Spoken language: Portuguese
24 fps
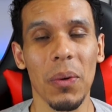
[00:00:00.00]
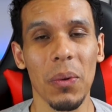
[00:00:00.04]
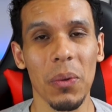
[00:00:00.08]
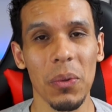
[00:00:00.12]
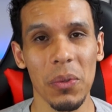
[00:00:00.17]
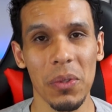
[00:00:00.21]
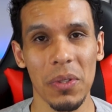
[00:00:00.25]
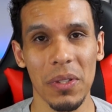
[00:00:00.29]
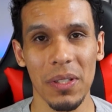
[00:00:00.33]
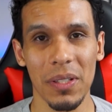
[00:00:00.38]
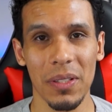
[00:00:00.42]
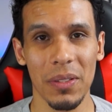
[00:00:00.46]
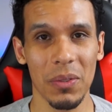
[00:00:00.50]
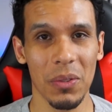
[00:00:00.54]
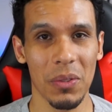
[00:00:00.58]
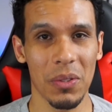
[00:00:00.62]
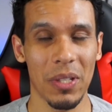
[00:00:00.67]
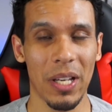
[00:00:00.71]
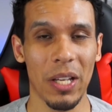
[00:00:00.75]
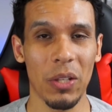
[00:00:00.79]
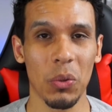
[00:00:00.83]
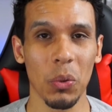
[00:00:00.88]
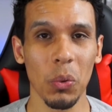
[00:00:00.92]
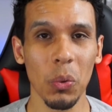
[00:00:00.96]
os,
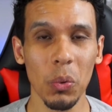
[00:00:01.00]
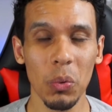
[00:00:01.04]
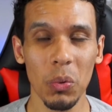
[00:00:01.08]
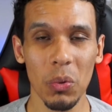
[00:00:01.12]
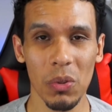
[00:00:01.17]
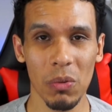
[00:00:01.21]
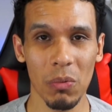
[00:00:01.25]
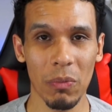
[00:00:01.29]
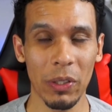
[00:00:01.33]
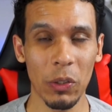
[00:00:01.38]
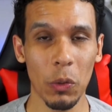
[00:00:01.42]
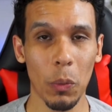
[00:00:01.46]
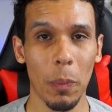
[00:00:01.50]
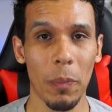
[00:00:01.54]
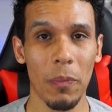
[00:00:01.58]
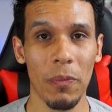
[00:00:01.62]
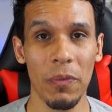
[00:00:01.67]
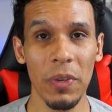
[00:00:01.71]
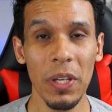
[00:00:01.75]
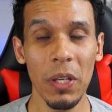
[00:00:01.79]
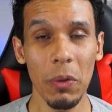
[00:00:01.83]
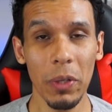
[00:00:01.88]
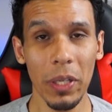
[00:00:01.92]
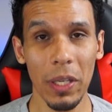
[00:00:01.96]
os, adultos, quando
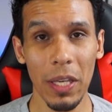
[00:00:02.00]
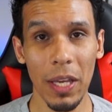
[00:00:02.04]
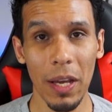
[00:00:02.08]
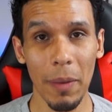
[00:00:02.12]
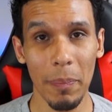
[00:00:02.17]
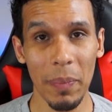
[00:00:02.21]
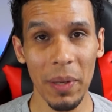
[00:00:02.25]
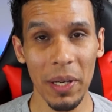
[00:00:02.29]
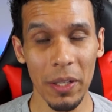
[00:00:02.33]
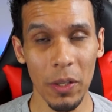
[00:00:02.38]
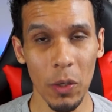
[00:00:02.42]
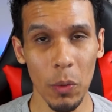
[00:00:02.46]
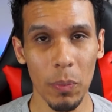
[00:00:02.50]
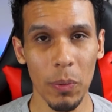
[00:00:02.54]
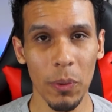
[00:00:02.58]
viram que ia perder o